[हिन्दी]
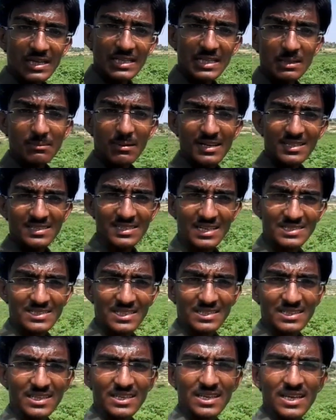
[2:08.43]
खेती बाड़ी चला
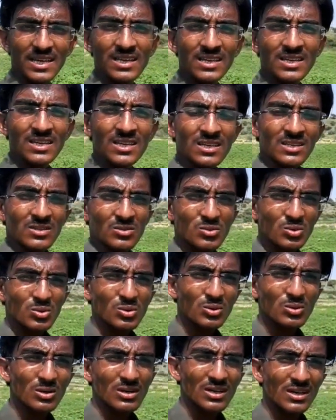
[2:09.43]
सकते हैं तो